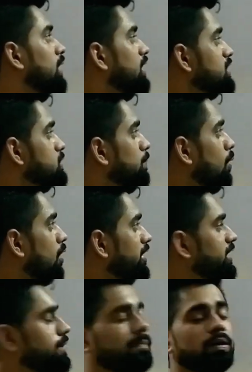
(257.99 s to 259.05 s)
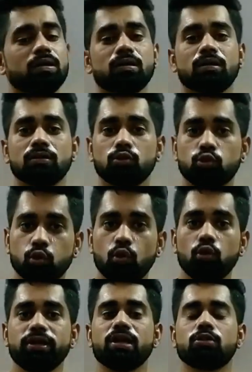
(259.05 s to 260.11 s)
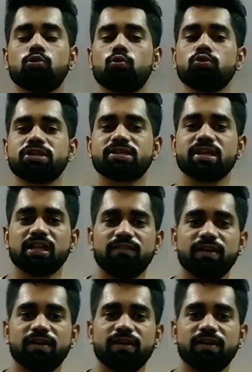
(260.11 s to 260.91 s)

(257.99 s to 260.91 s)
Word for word: इस पॉइंट पर दो या दो से ज़्यादा